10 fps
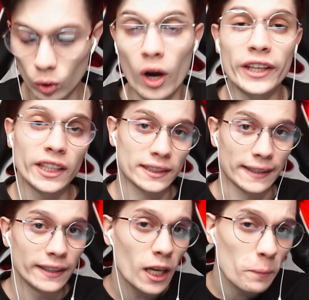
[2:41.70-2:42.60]
Ну а
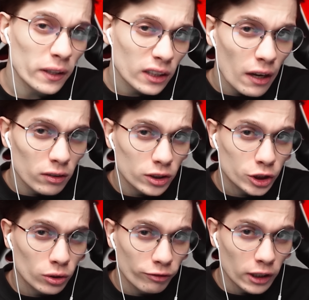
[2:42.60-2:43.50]
если не
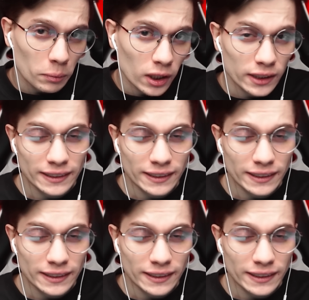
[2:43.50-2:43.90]
понравилось, что выбили,